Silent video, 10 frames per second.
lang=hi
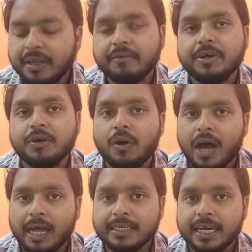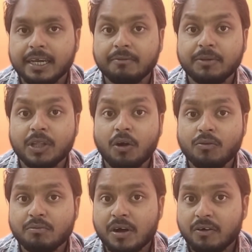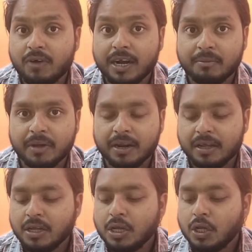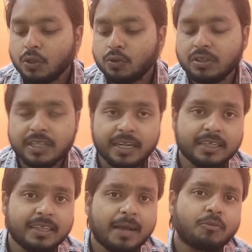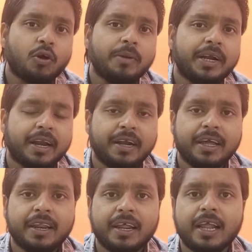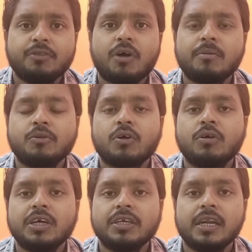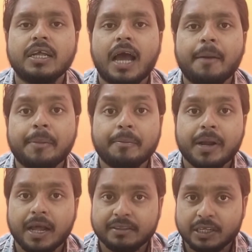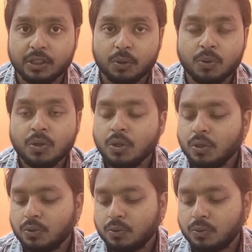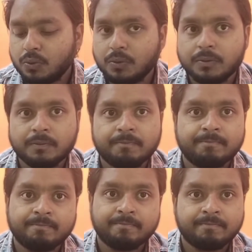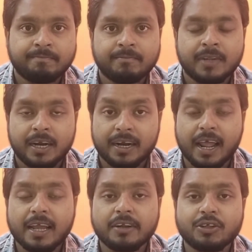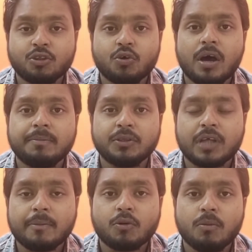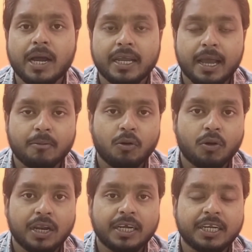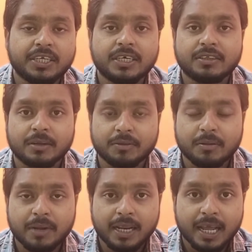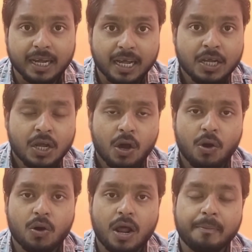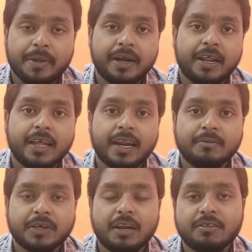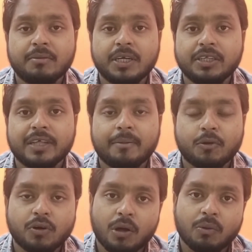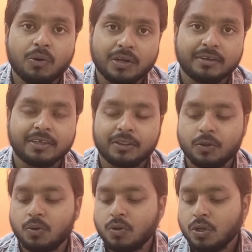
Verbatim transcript: ये वीडियो आ जाएगी विदाउट वाटर मार्क तो इस तरीके से आप कोई भी ट्रेंडिंग रील है तो आप इसको ईजिली यहाँ पर बना सकते हो तो ट्राई कर सकते हो आप इस ऐप को बाकी आप लोगों को लिंक नीचे डिस्क्रिप्शन में मिल जाएगा और आप मेरे टेलीग्राम चैनल से भी इस ऐप को डाउनलोड कर सकते हो